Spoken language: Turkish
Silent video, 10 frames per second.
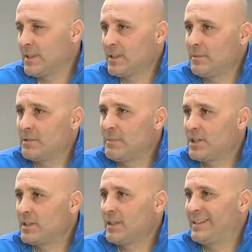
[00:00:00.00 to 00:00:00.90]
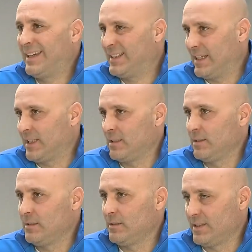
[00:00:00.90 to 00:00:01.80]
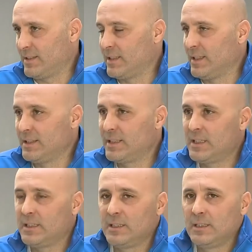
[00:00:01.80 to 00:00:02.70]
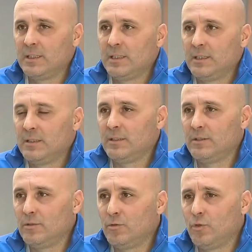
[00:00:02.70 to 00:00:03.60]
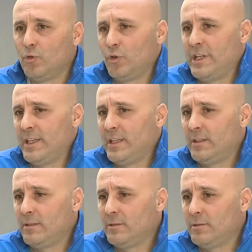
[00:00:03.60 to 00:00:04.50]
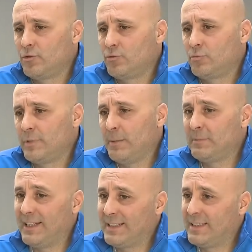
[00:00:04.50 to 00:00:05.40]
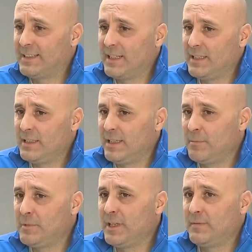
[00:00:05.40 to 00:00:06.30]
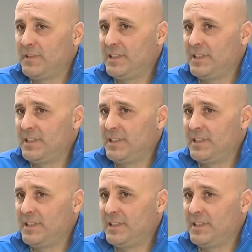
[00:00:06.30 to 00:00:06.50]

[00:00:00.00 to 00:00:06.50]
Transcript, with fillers: zaman aslında biz maçlara tek tek e, hazırlandık. Ee, öyle e, hem taktiksel hem de